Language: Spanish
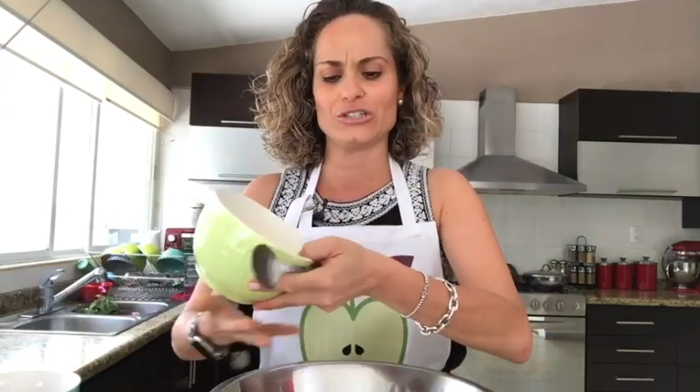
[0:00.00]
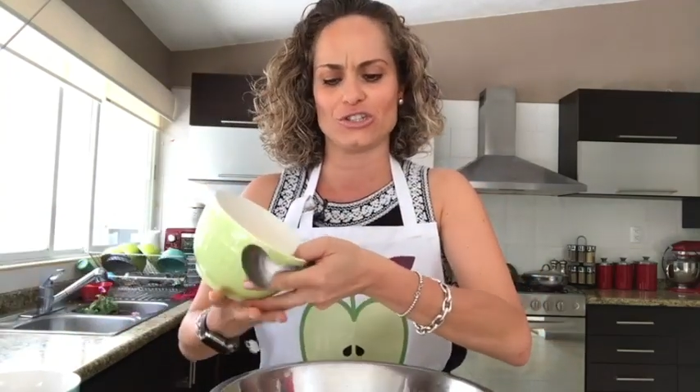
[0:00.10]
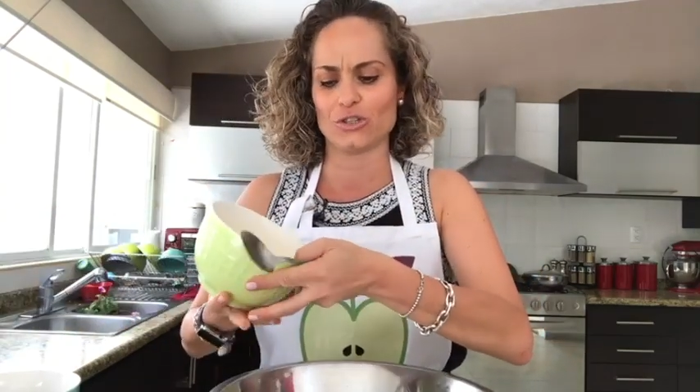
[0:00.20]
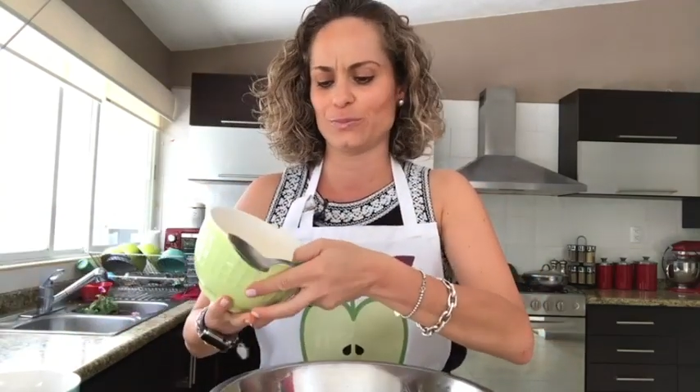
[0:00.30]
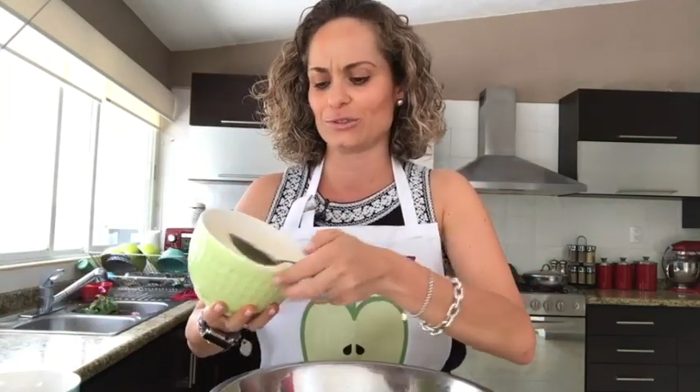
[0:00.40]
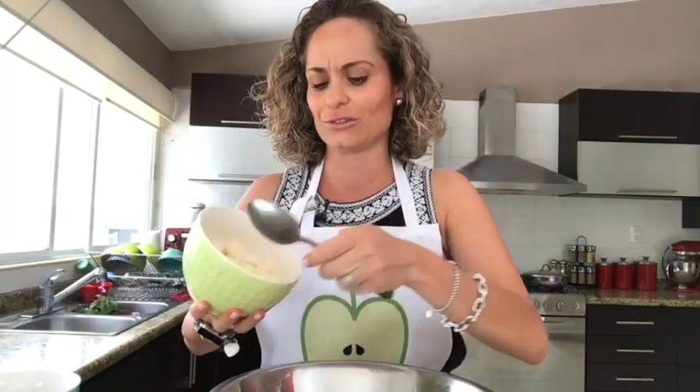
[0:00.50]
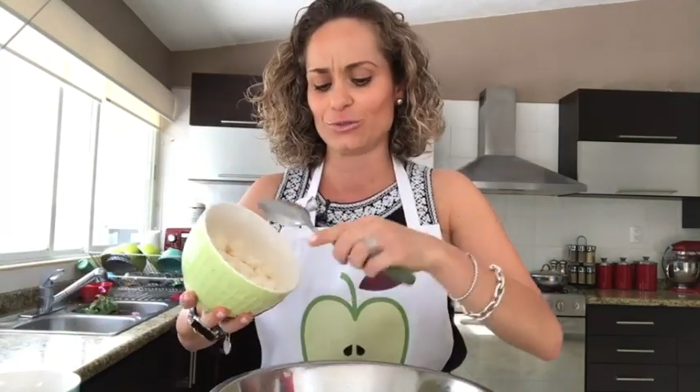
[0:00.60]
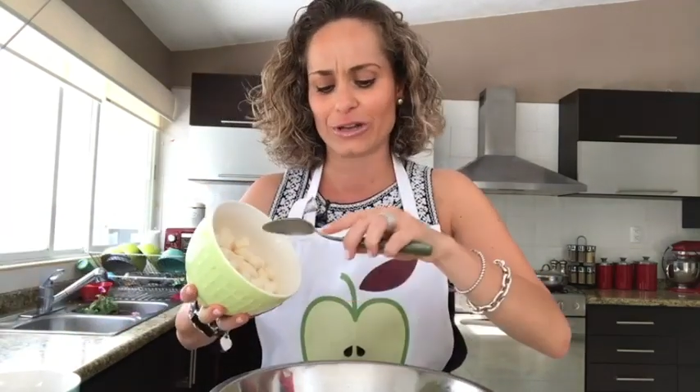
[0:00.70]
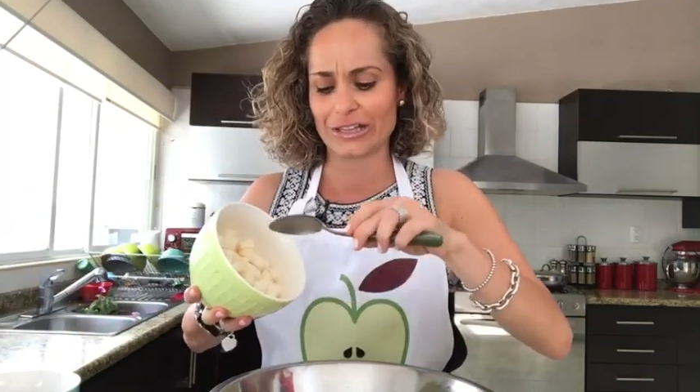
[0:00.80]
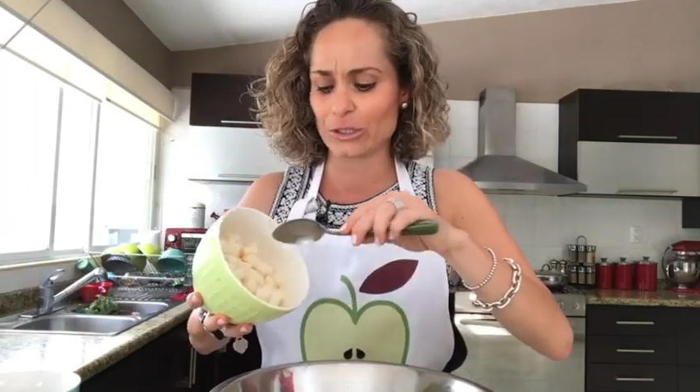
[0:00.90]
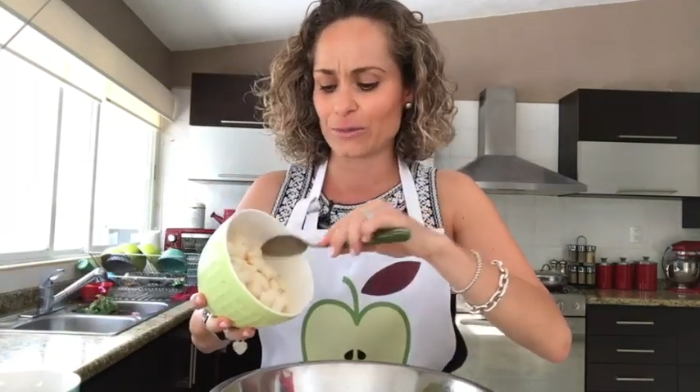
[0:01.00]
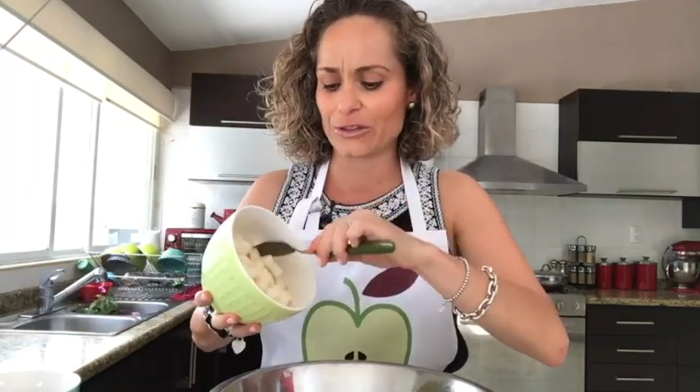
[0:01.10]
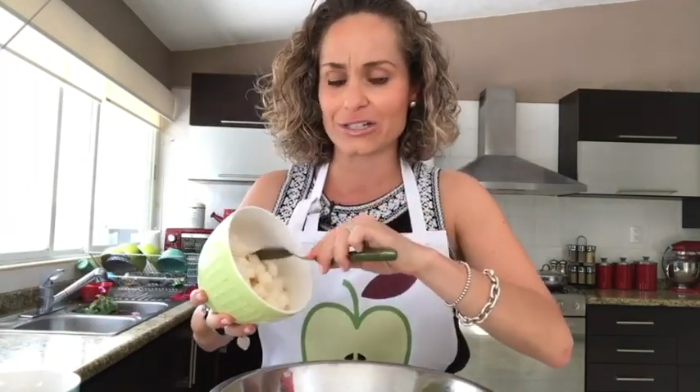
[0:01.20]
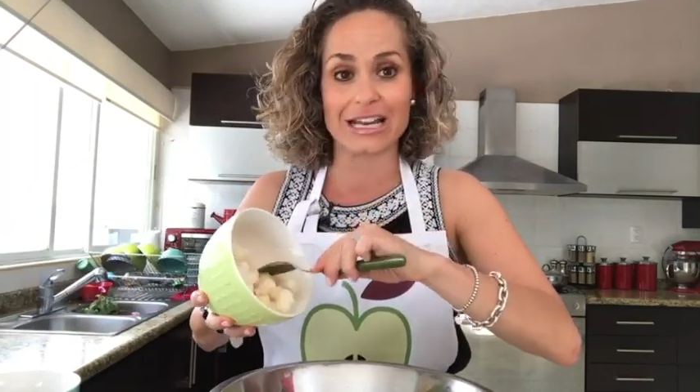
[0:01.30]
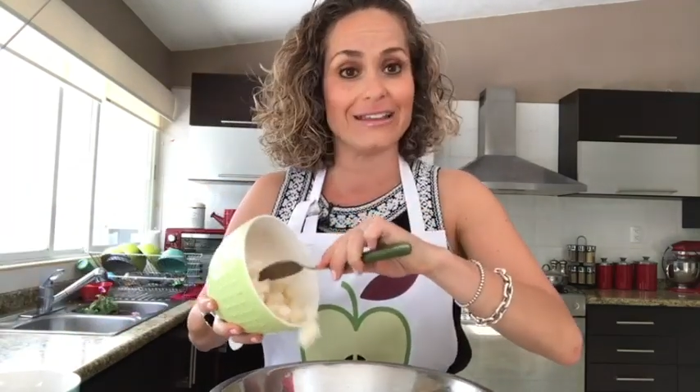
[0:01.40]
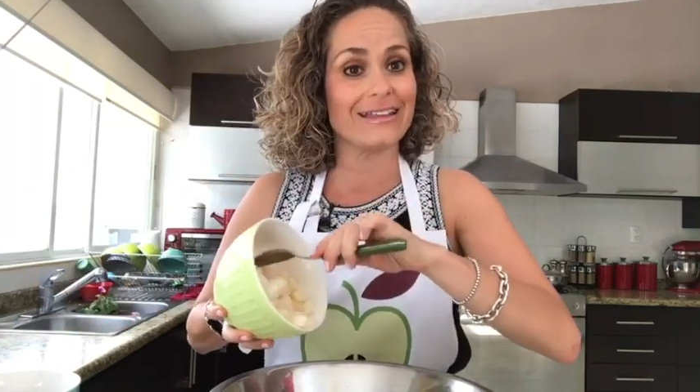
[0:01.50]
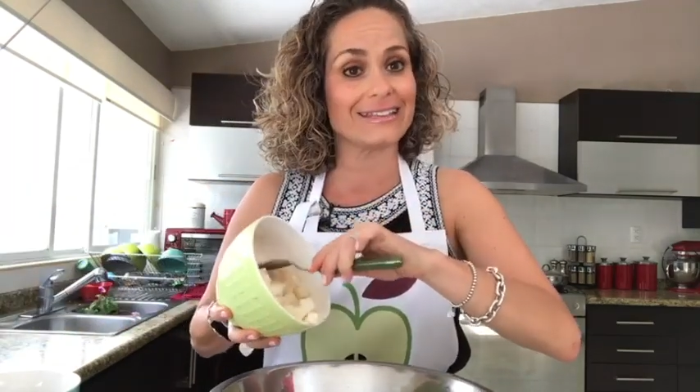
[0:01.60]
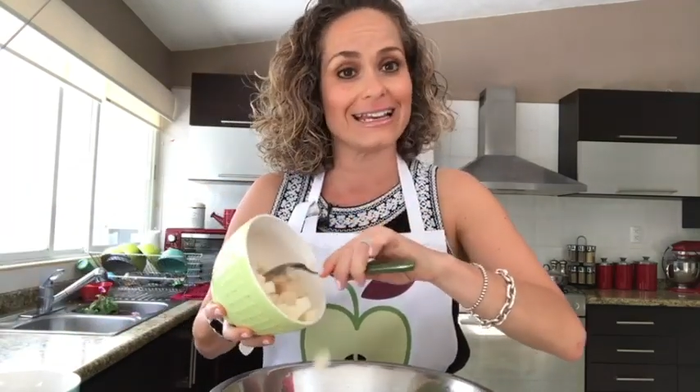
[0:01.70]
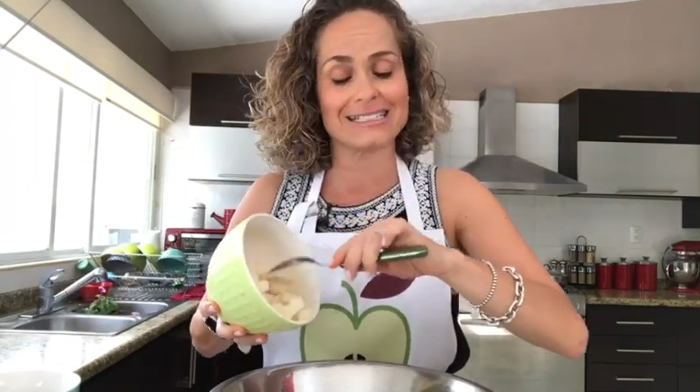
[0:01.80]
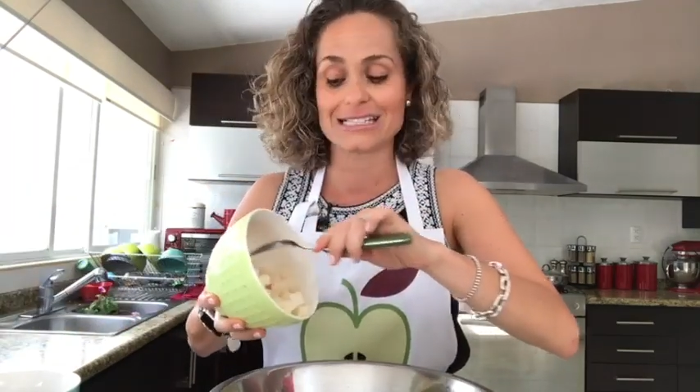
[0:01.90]
de hecho, pues nunca he tomado en realidad
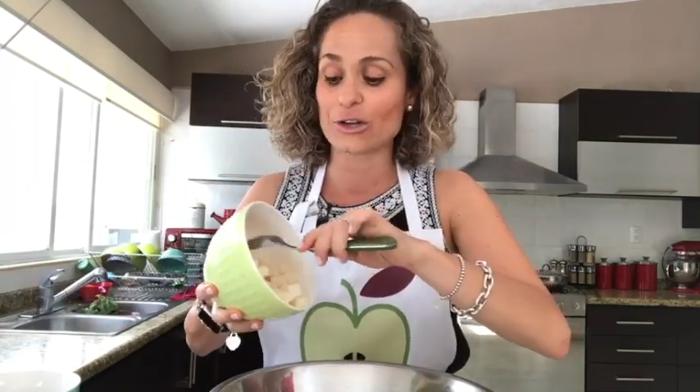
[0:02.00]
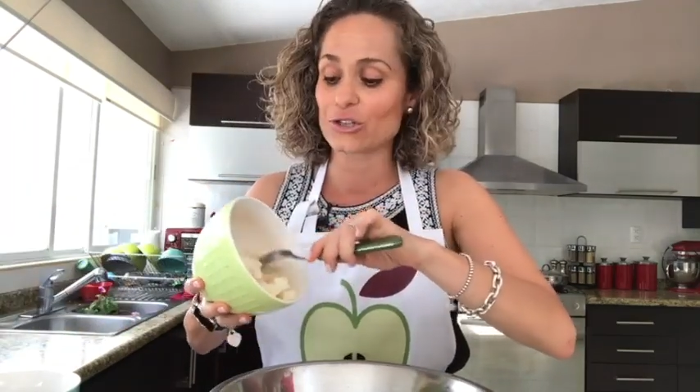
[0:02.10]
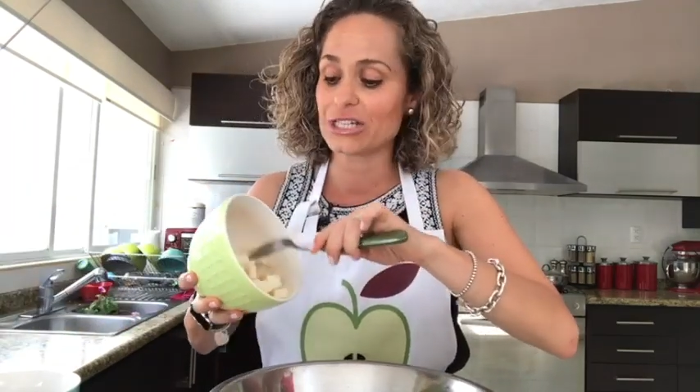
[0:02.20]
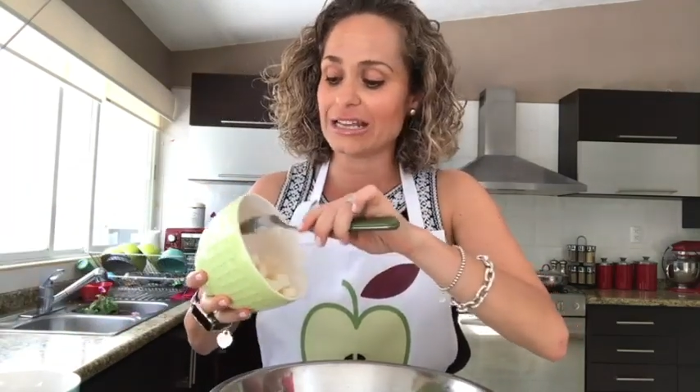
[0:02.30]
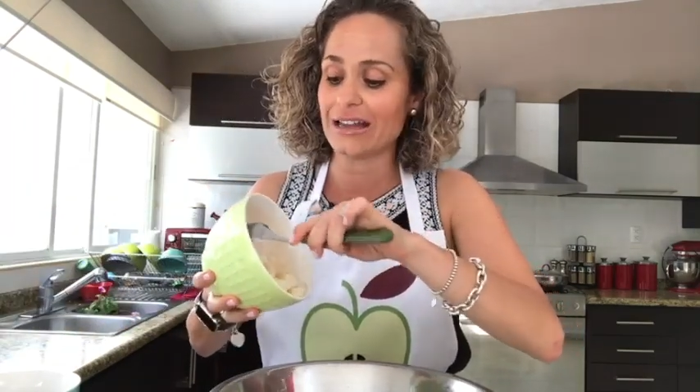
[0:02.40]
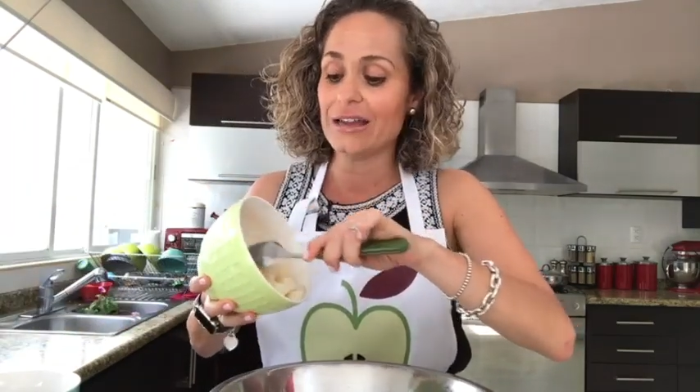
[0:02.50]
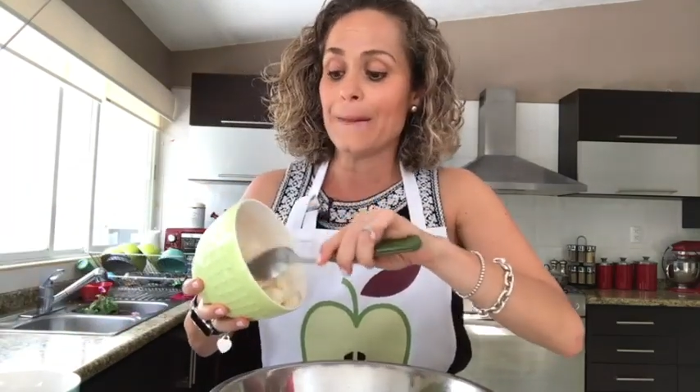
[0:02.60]
clases de cocina.